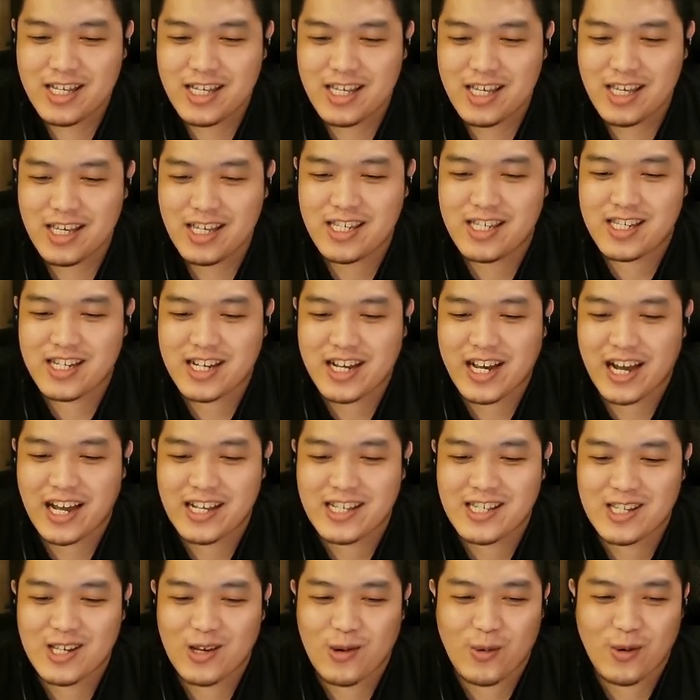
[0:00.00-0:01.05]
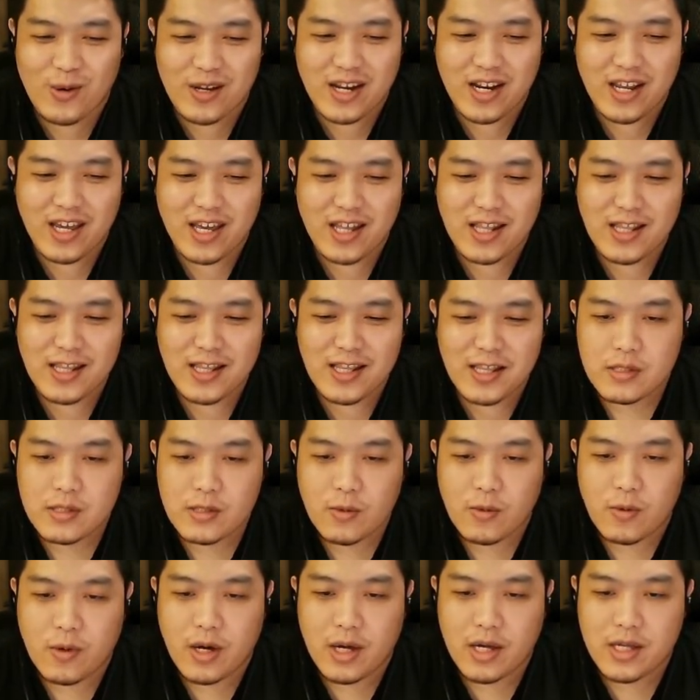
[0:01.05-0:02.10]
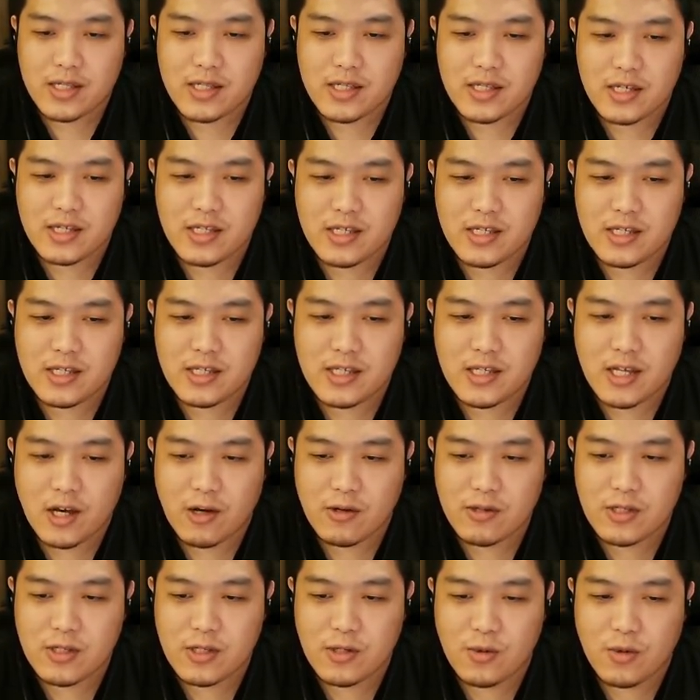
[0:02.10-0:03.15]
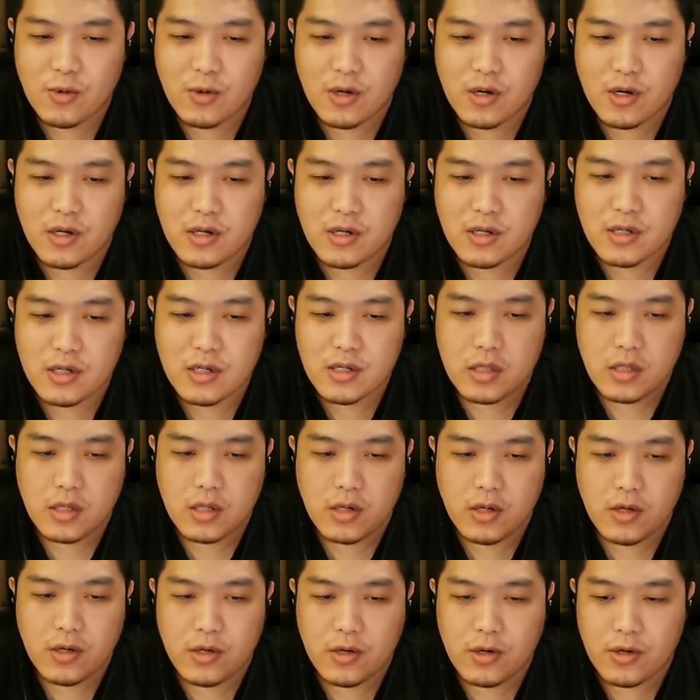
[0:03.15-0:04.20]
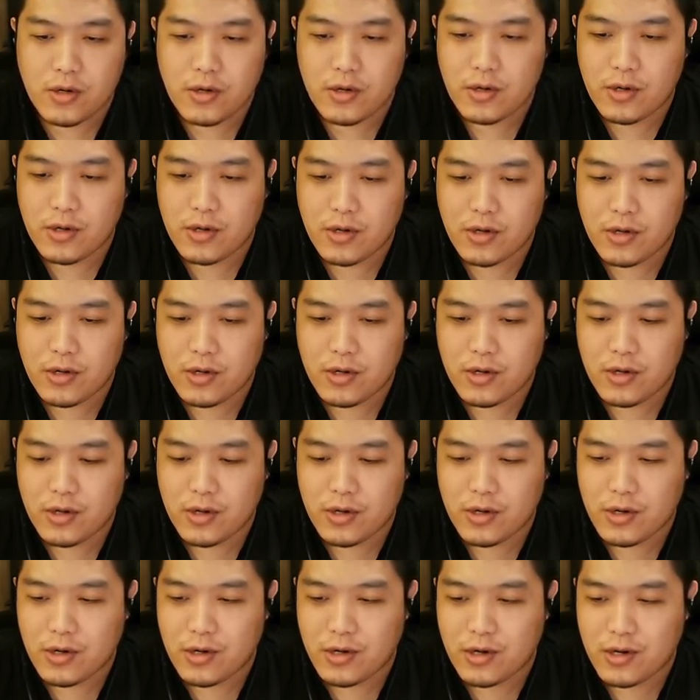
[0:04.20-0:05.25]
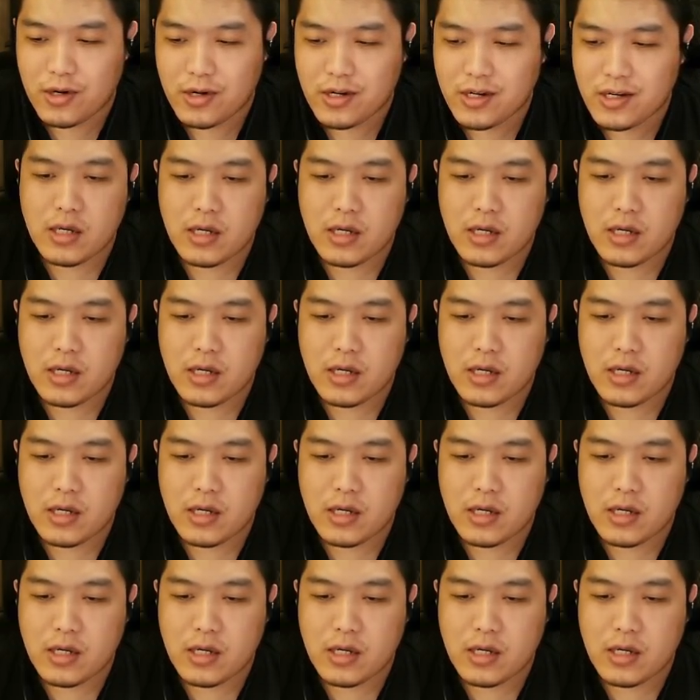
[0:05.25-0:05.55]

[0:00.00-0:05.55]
一直干着我的脸！哇，等级超级落后！哎呦呦呦呦呦呦！